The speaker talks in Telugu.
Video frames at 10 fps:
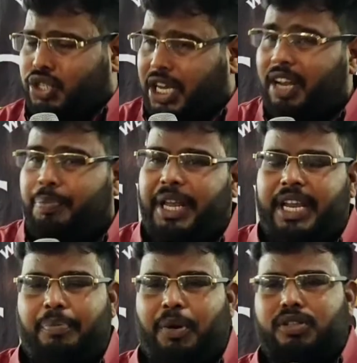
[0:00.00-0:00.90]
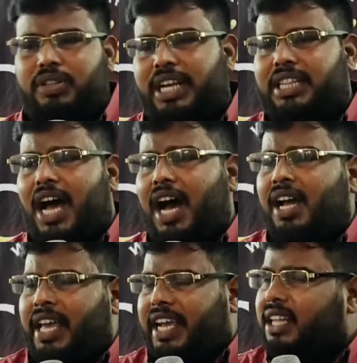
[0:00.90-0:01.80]
చలి పెరిగిపోతుంది కదా
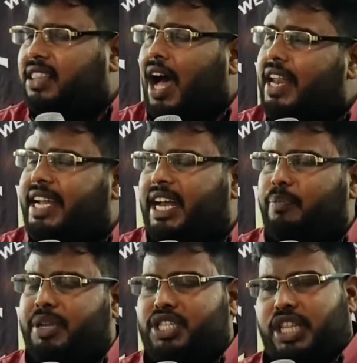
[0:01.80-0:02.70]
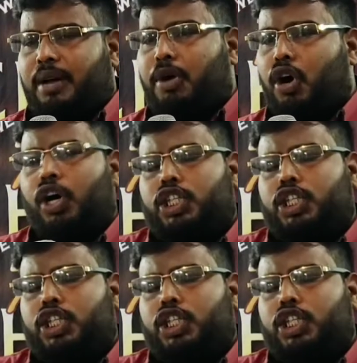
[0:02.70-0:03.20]
ఇక దారి కనిపించదేమో